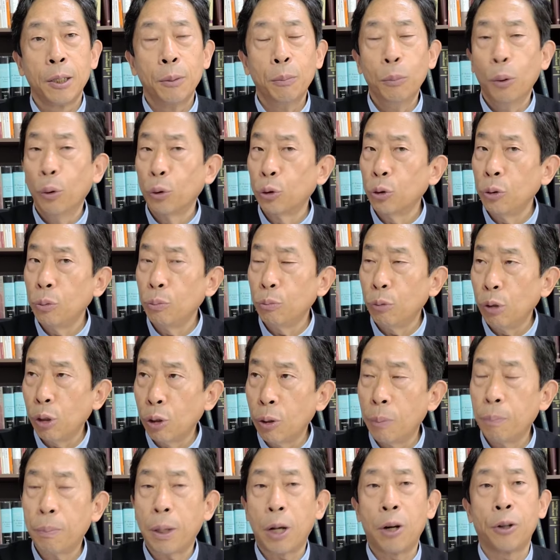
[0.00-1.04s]
모든
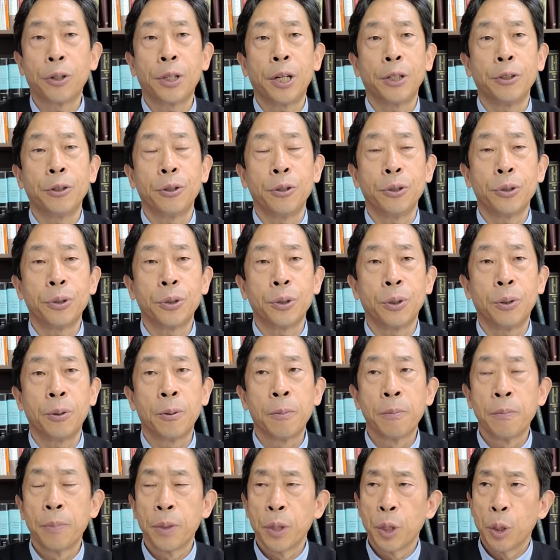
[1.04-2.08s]
물건 팔러 다녔죠.
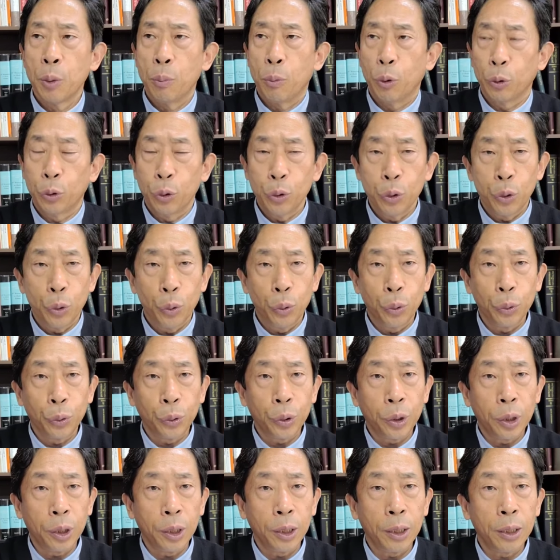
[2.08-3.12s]
모든
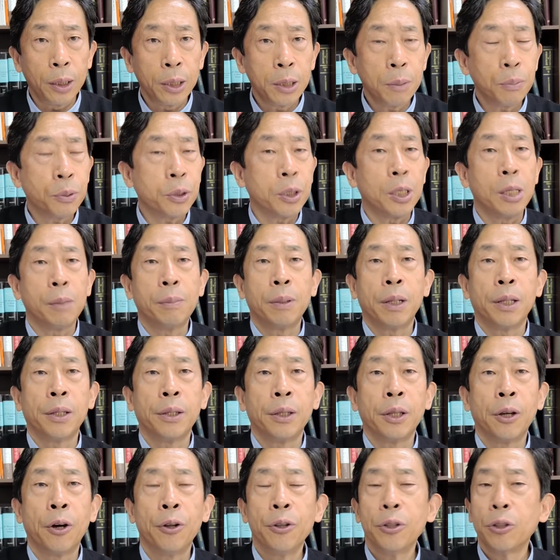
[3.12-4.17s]
교우들이
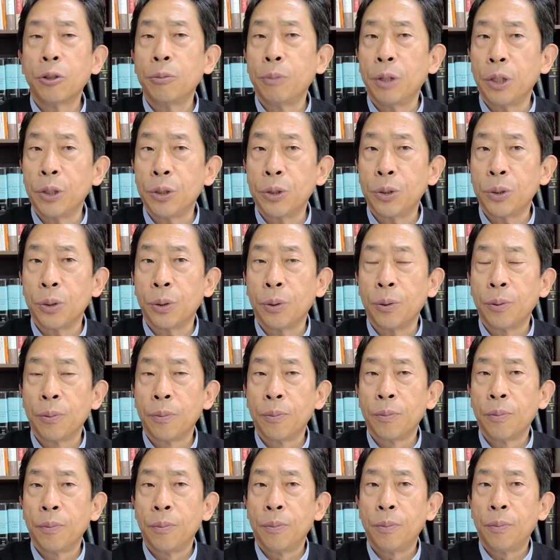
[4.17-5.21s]
십시일반 헌금했죠.
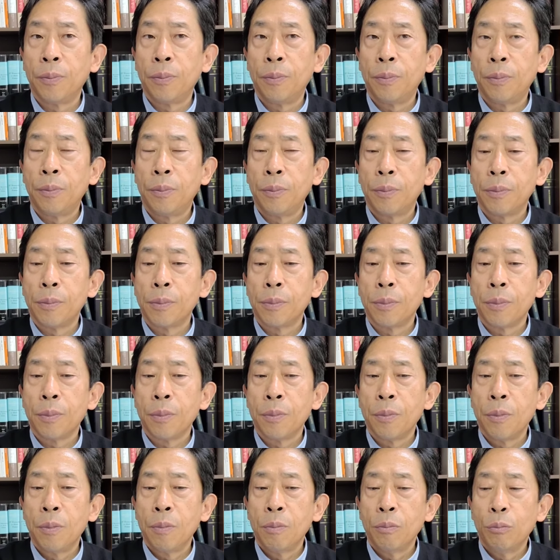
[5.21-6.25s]

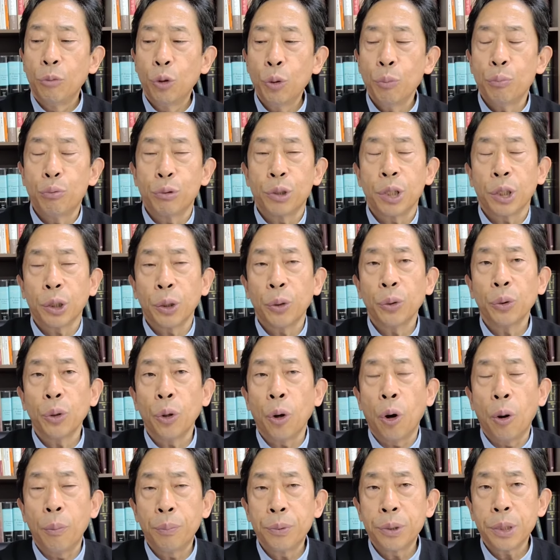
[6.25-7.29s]
물론 부작용도
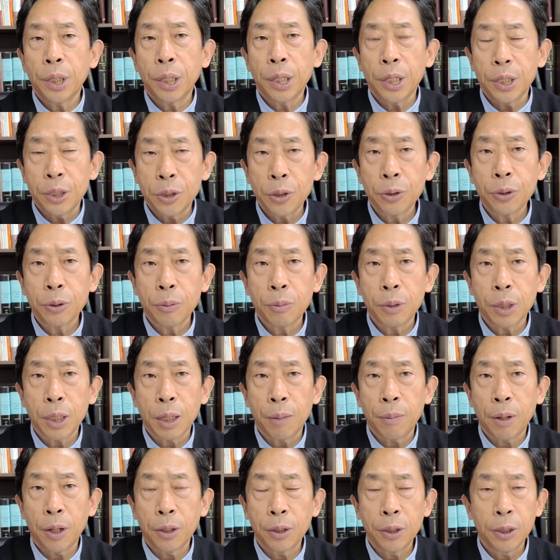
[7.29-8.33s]
없지 않아
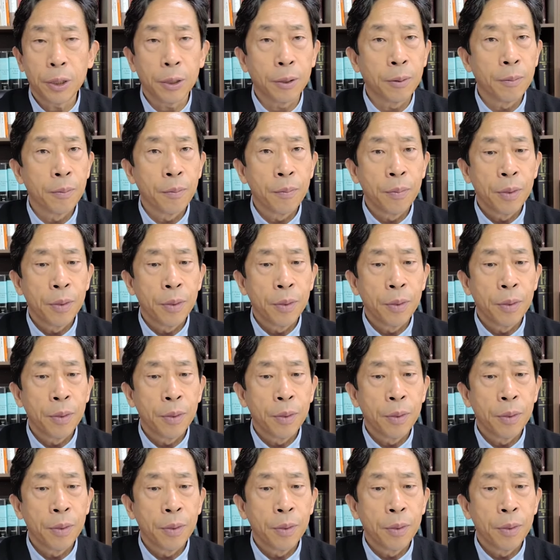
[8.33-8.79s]
있었습니다만은